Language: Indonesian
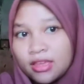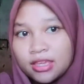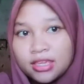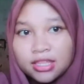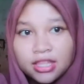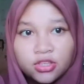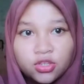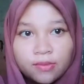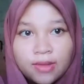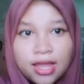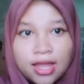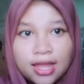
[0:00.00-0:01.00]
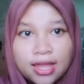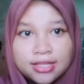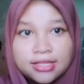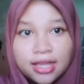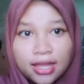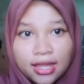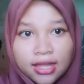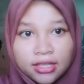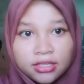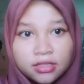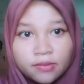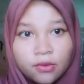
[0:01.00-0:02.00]
Kita coba aja,
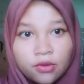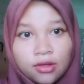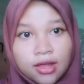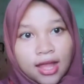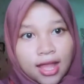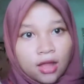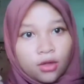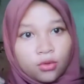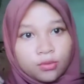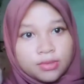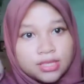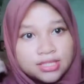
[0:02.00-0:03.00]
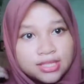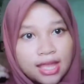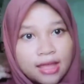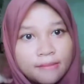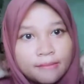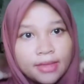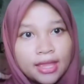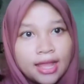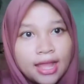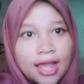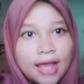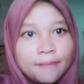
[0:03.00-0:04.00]
semoga aku bisa make
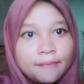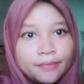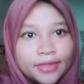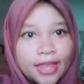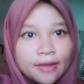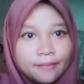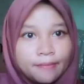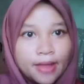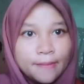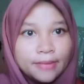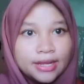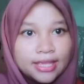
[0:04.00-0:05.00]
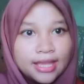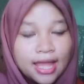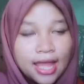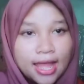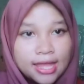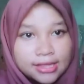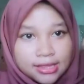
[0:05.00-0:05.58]
up tanpa melihat.